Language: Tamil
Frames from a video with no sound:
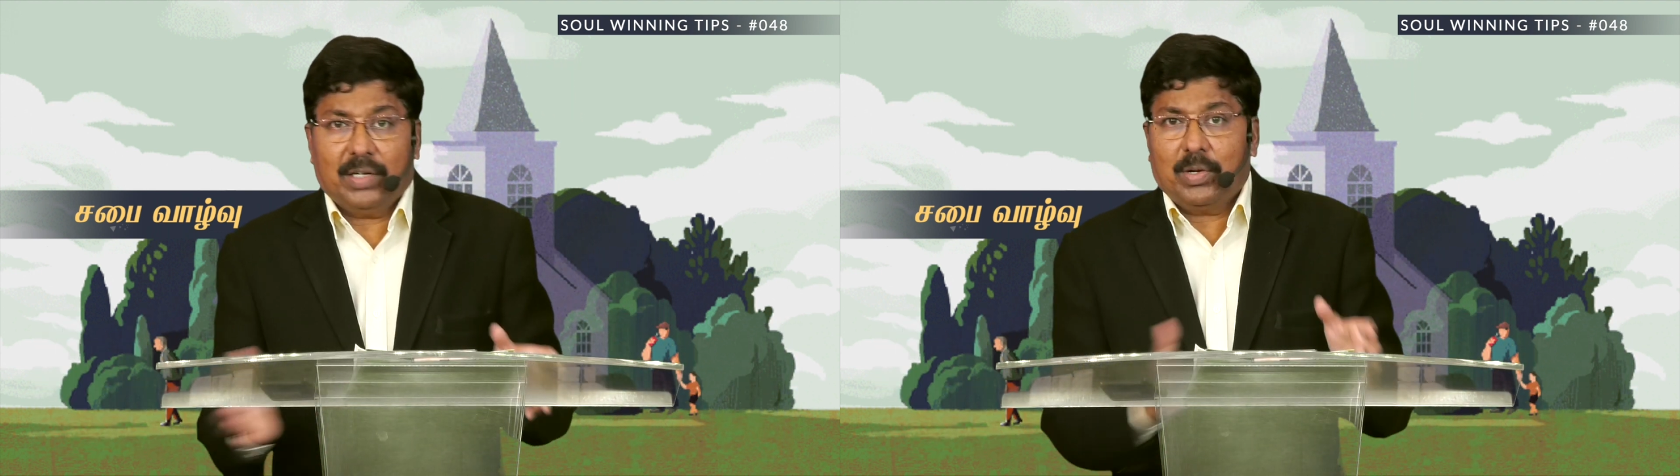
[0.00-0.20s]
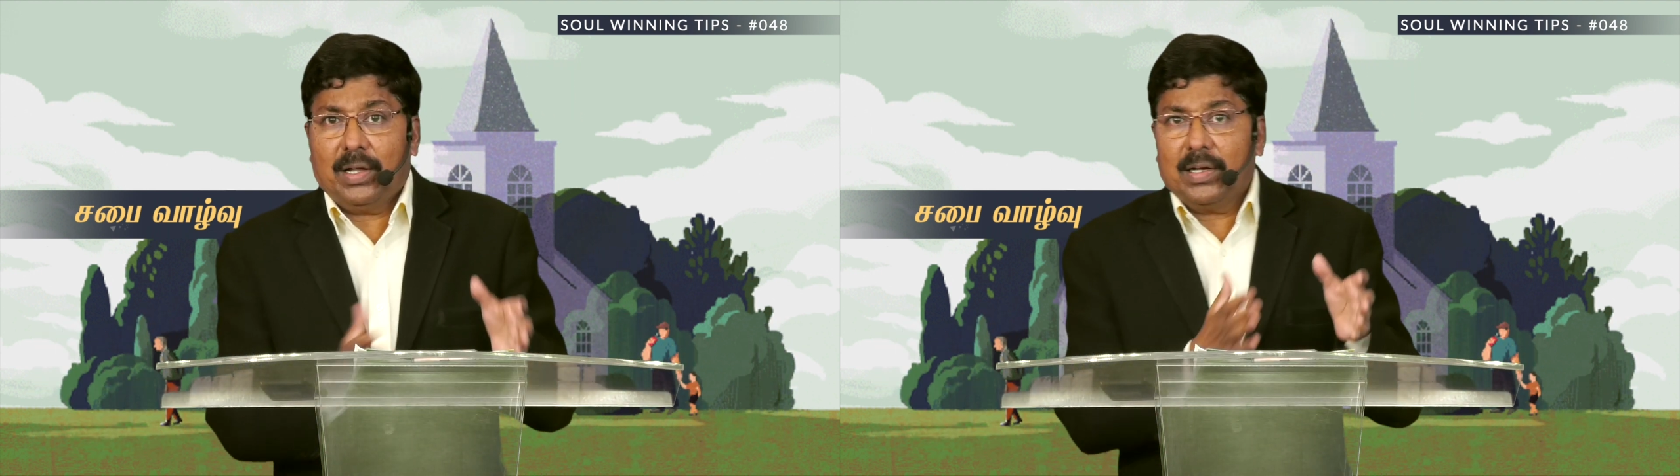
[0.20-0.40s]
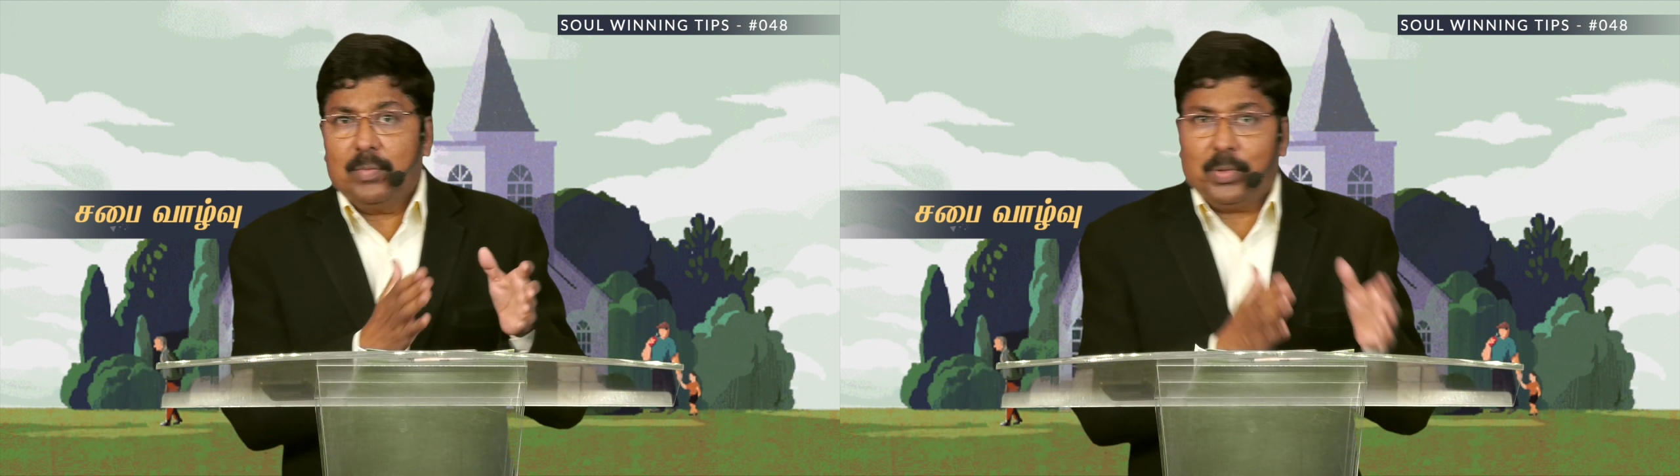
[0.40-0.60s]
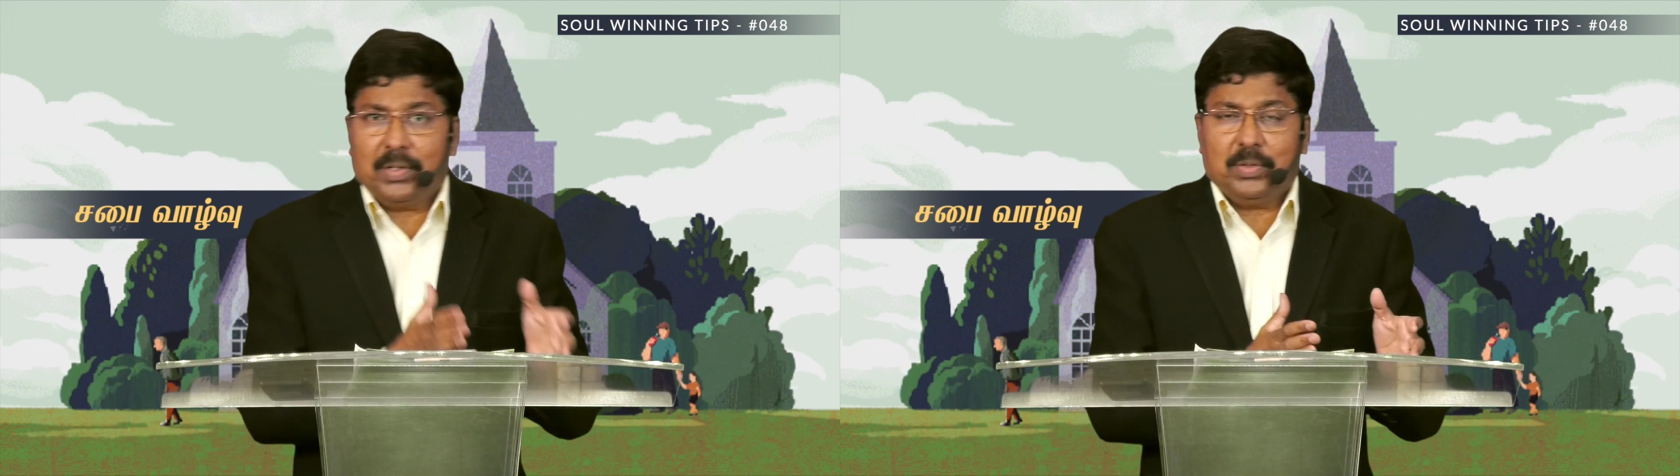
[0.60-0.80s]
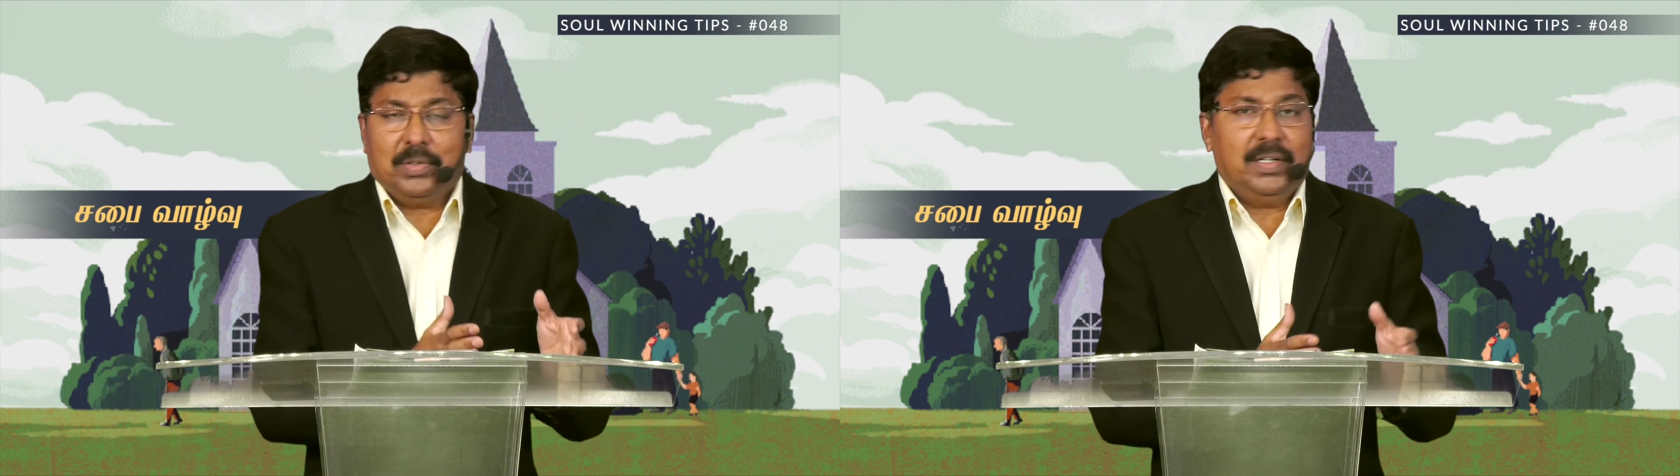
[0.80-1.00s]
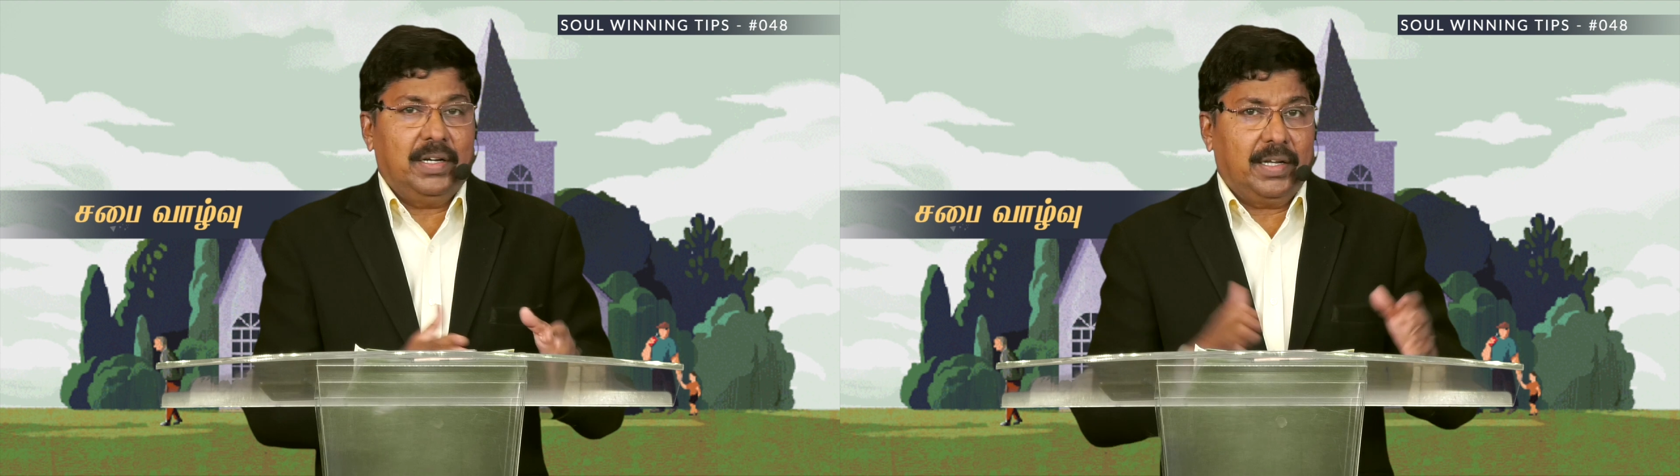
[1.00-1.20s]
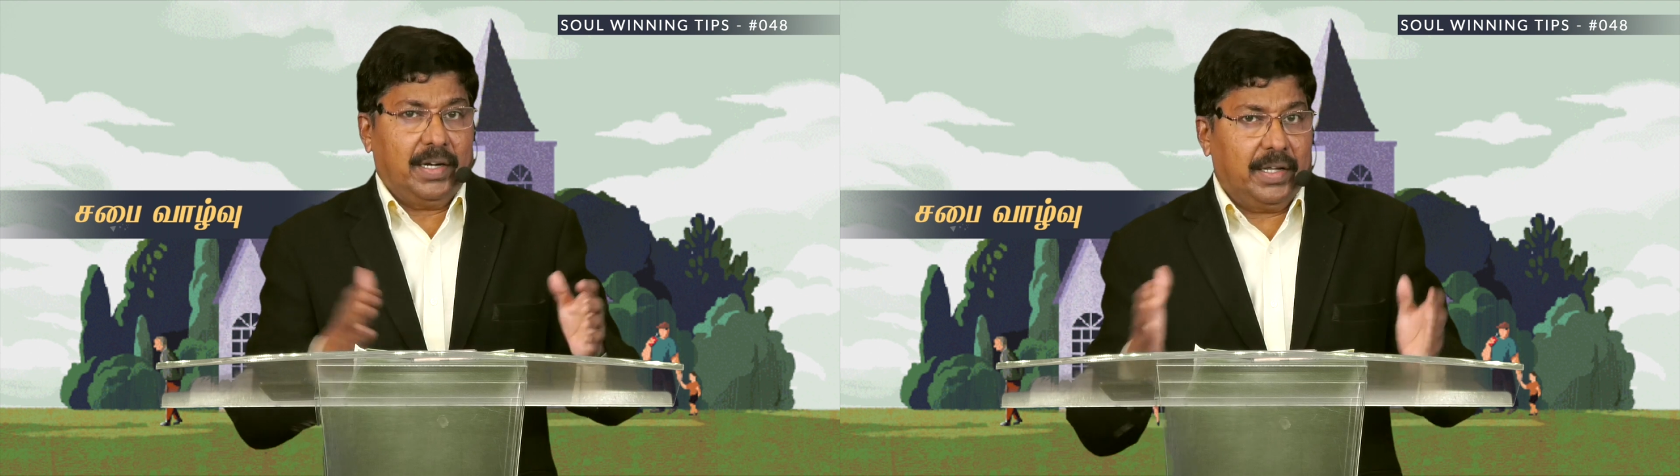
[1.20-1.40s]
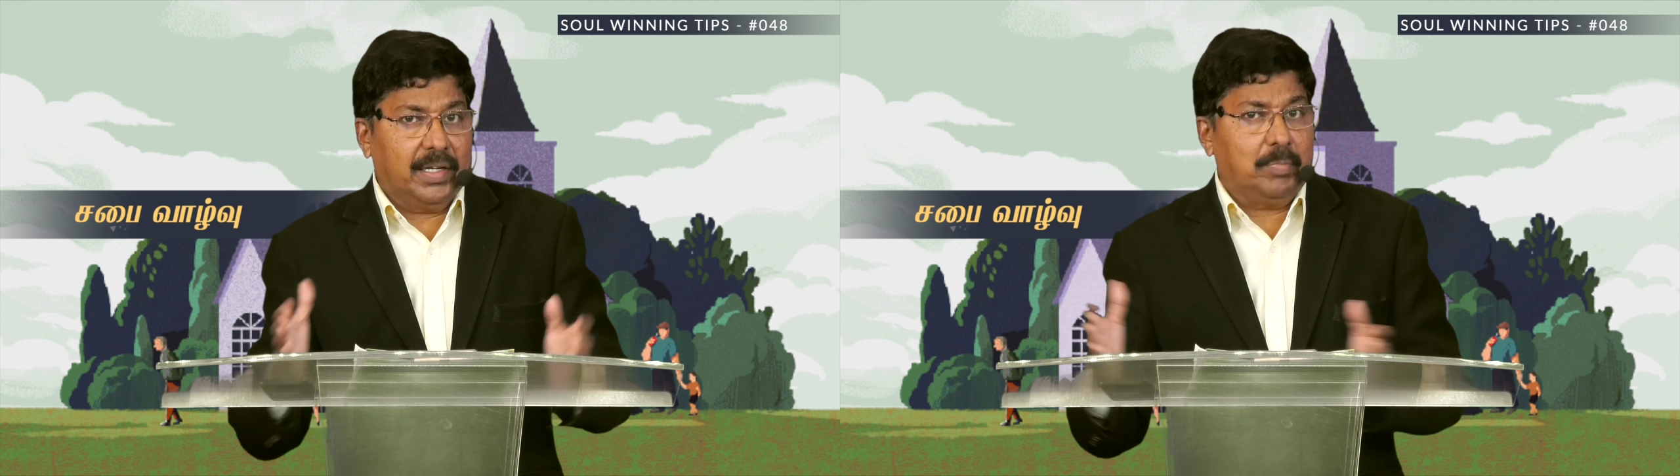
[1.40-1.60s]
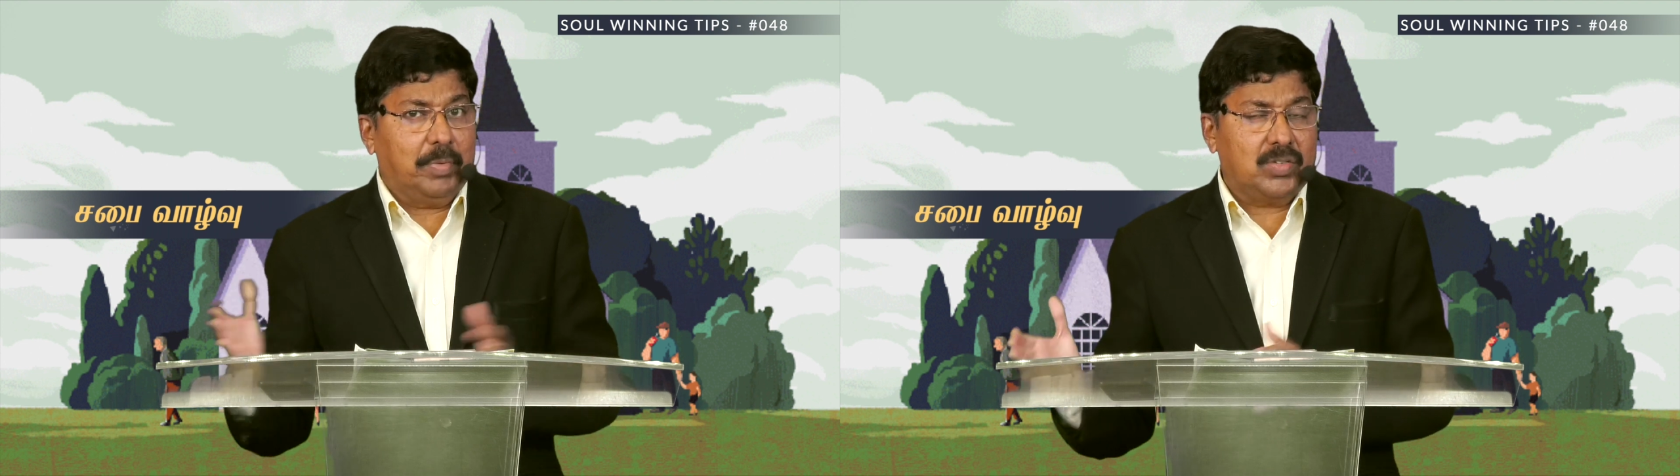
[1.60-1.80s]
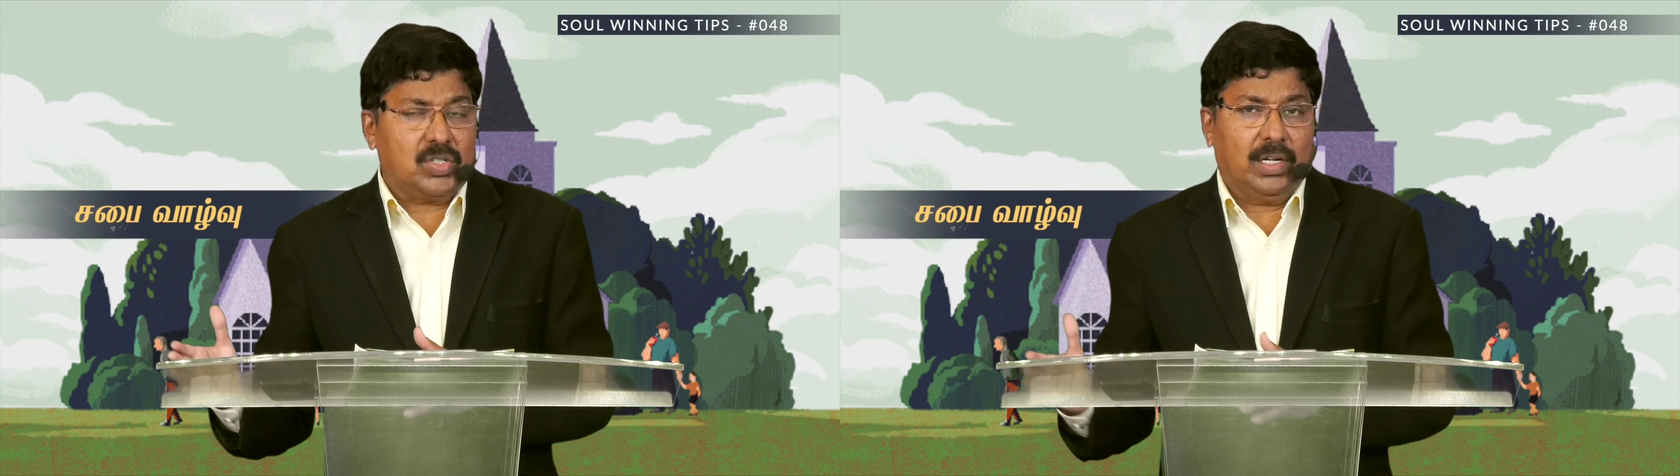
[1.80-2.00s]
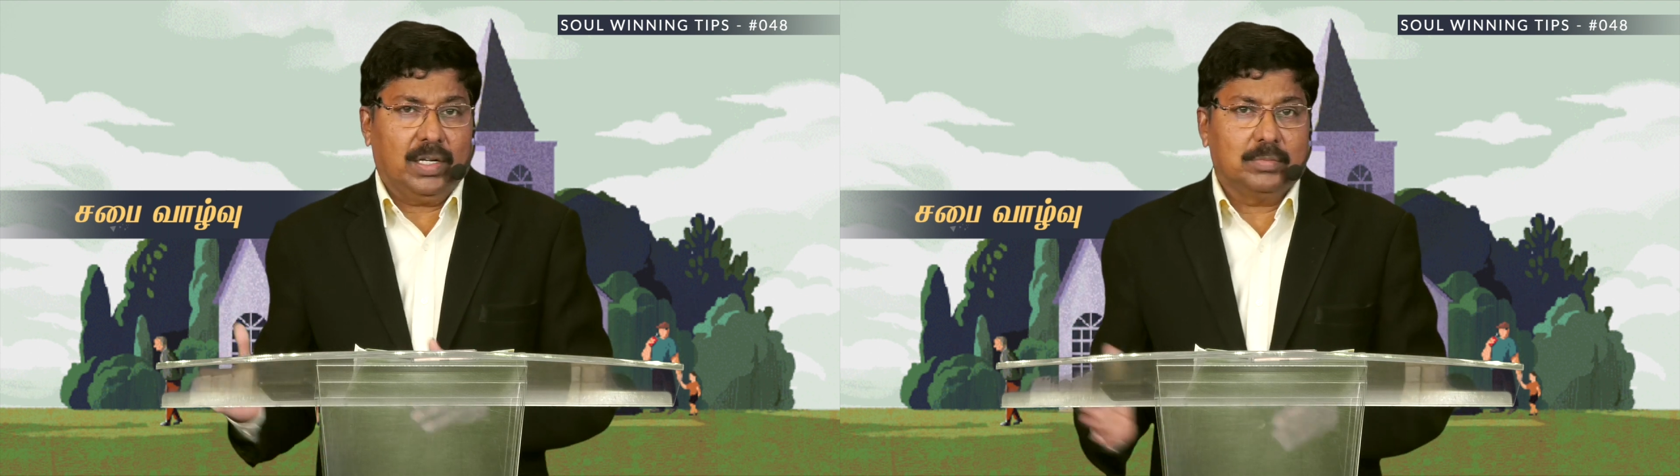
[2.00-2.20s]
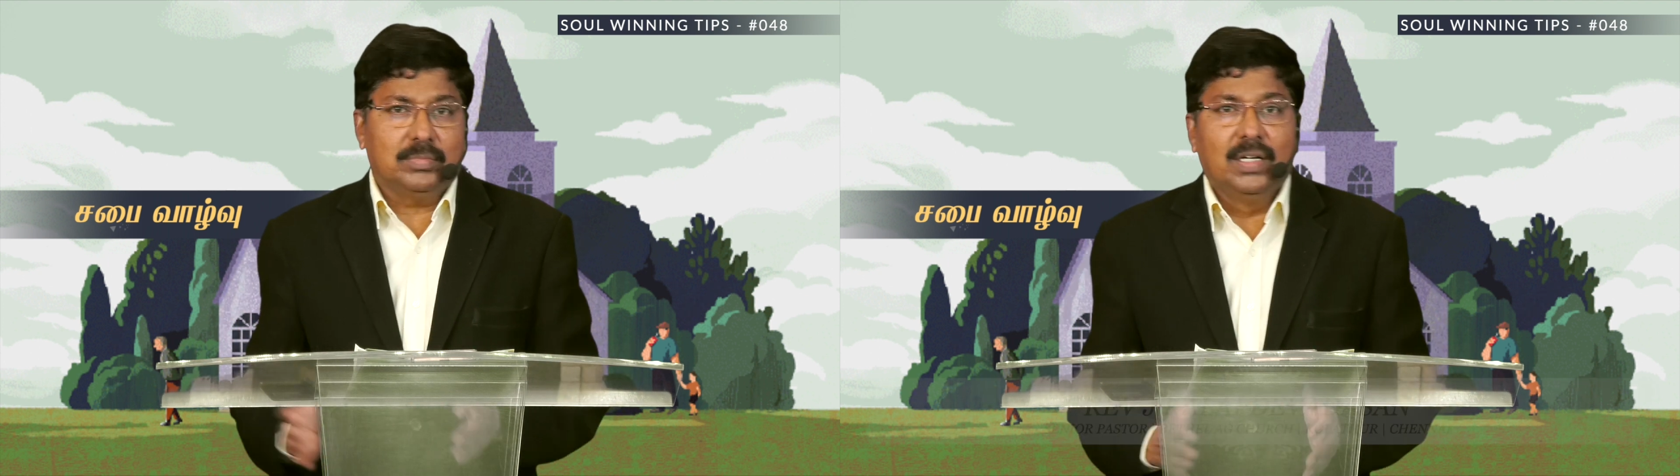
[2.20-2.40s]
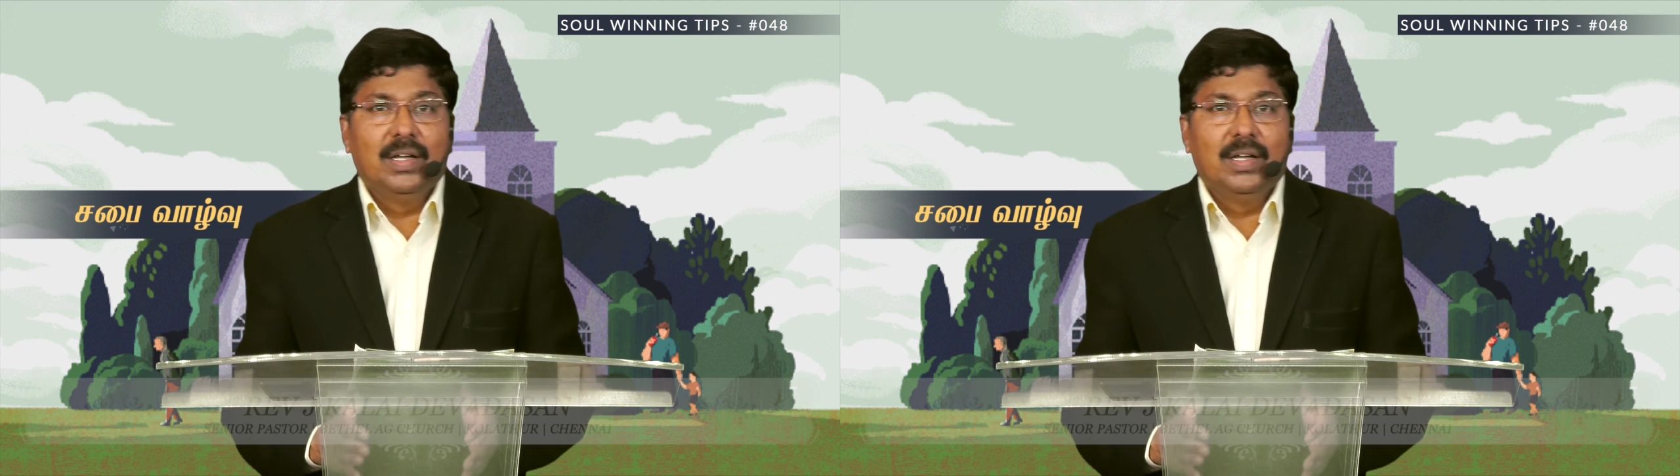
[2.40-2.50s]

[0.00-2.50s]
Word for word: தவறாக புரிந்து கொண்டு இன்றைக்கு அநேகர் பேசினாலும்